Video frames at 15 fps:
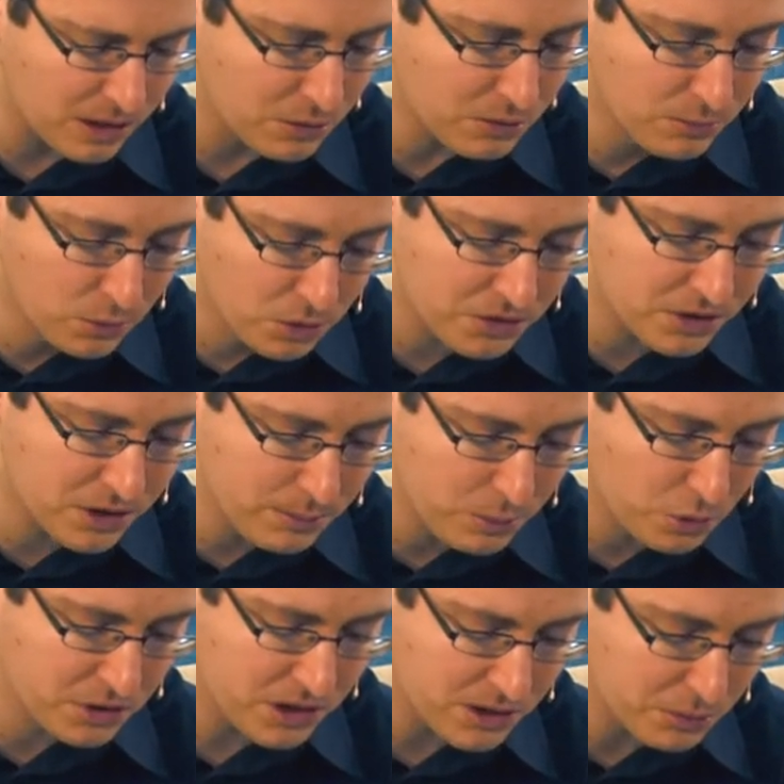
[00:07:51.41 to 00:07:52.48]
Und Mose
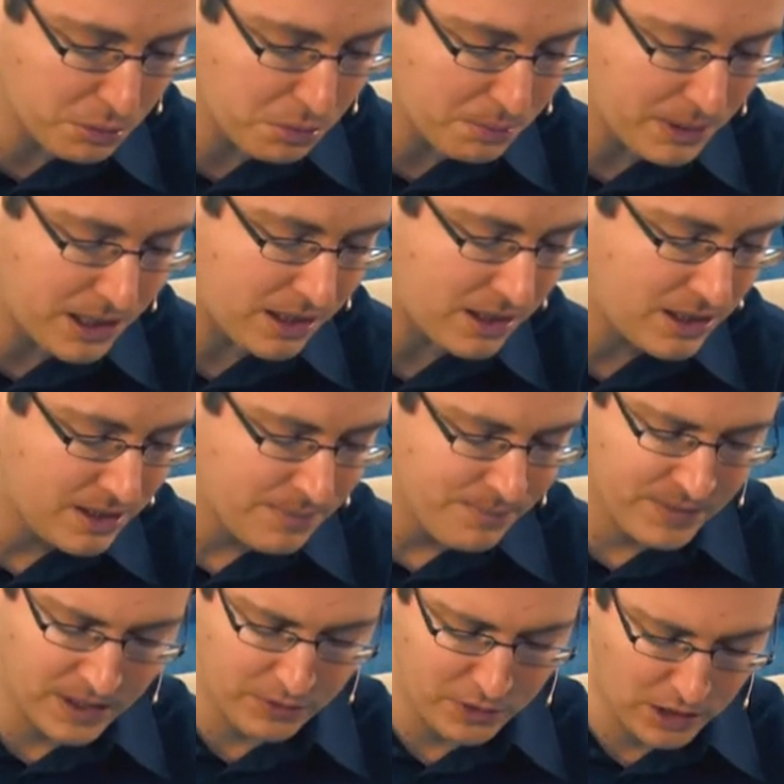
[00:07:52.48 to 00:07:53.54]
gebot ihnen und sprach
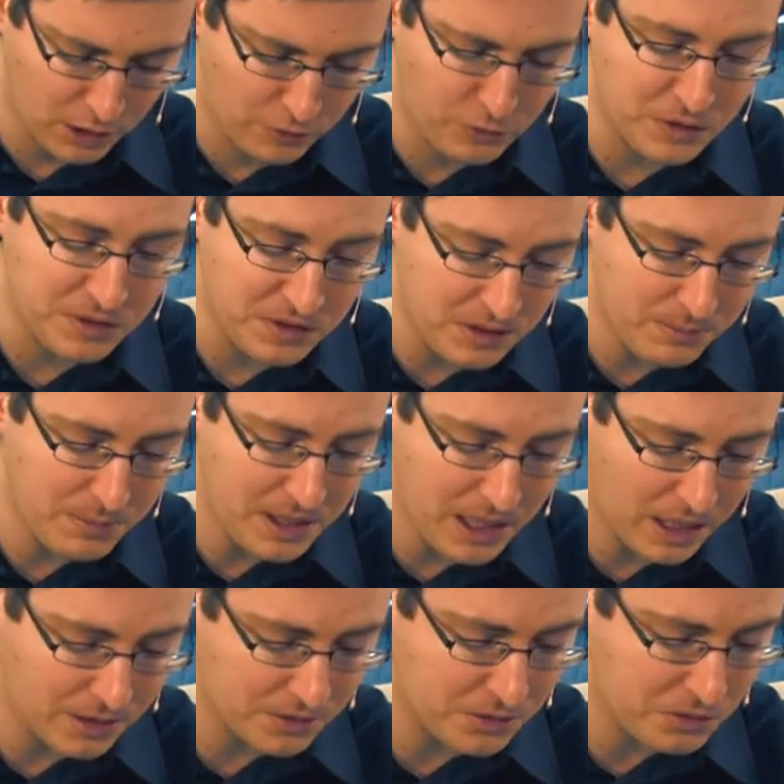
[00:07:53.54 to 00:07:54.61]
nach Verlauf von sieben
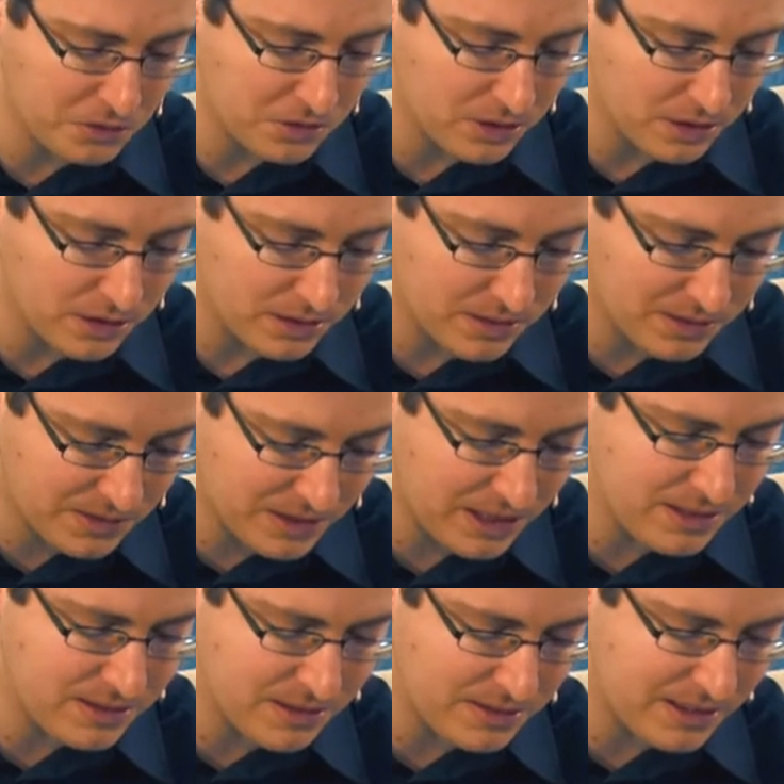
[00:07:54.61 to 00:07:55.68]
Jahren zur
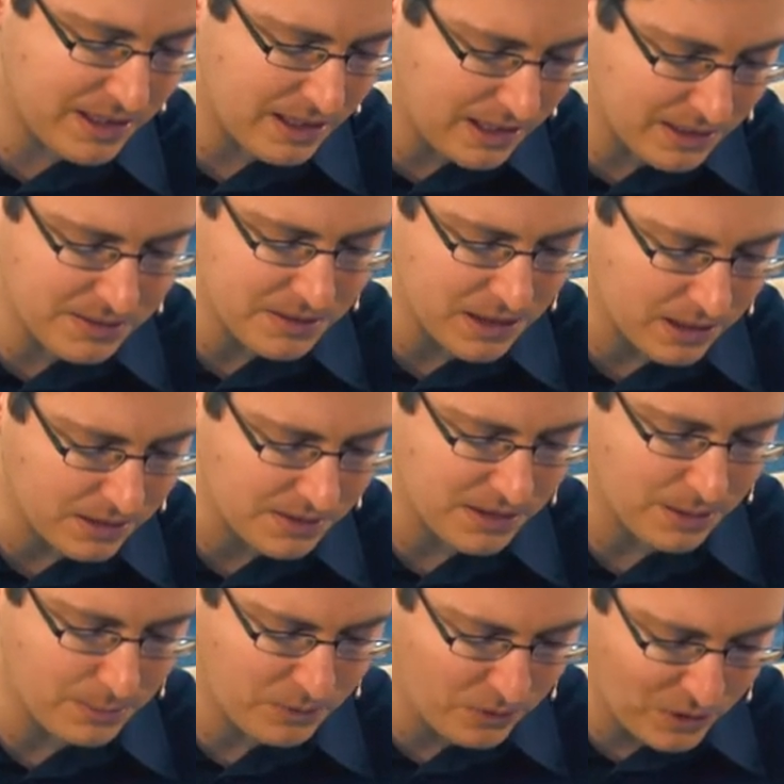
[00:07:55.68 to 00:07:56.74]
Zeit des Erlassjahres
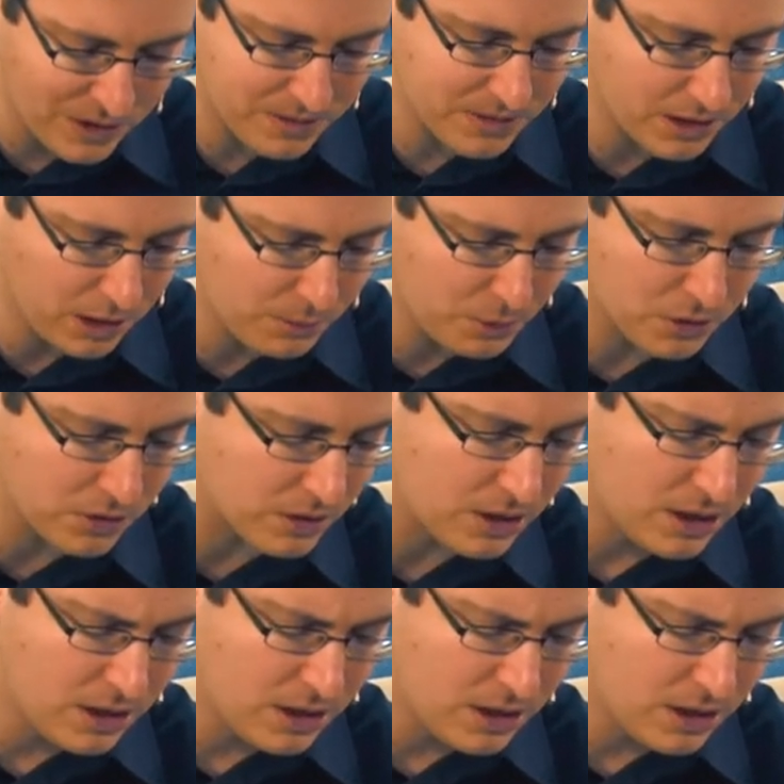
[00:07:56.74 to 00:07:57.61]
am Fest der Laubhütten.